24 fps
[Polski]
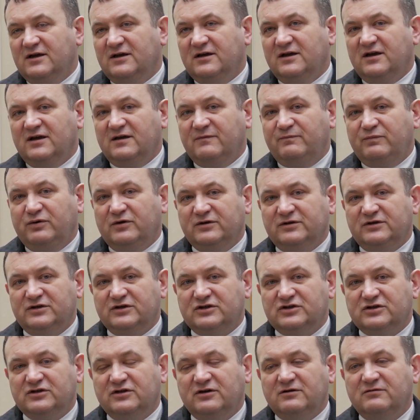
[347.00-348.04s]
e,
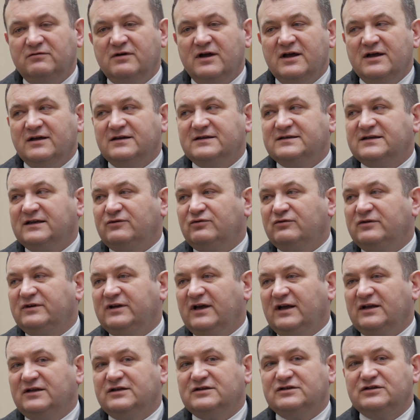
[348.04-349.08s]
polityczną,
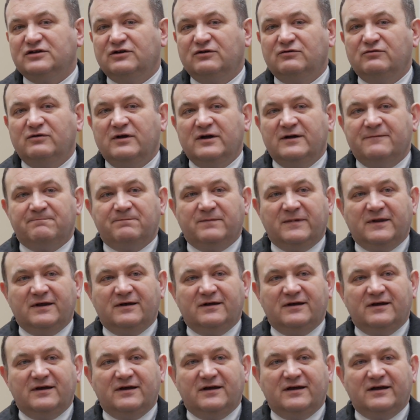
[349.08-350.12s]
zatrudniani są
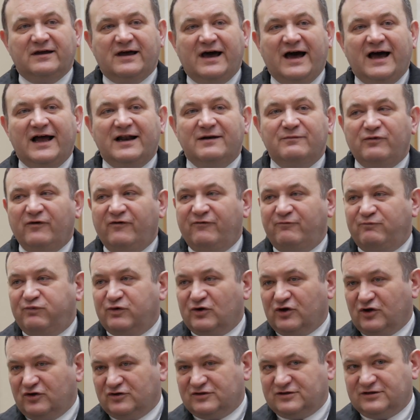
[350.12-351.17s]
albo
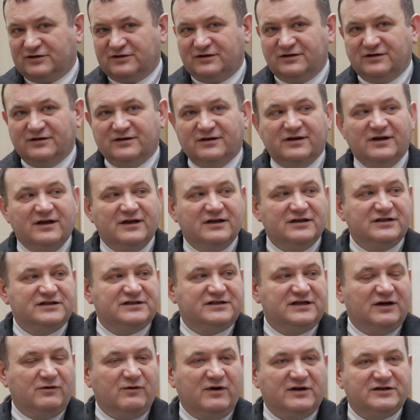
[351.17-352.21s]
wprost
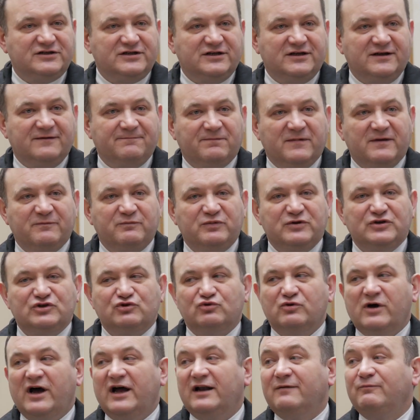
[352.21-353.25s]
działacze
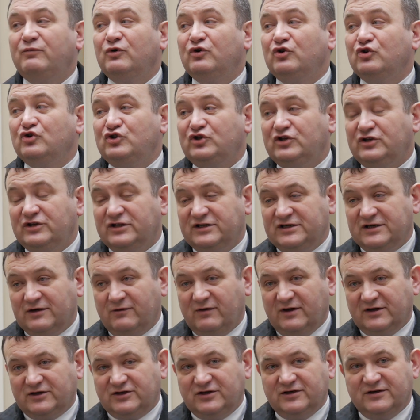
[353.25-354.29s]
PiSu, albo rodziny
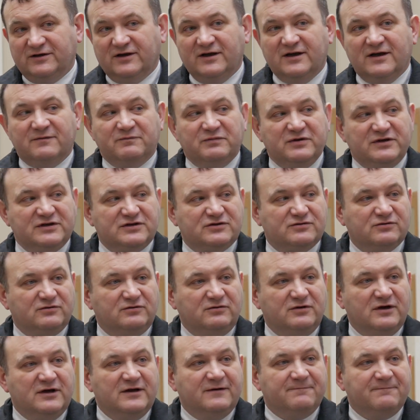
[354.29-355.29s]
działaczy PiSu.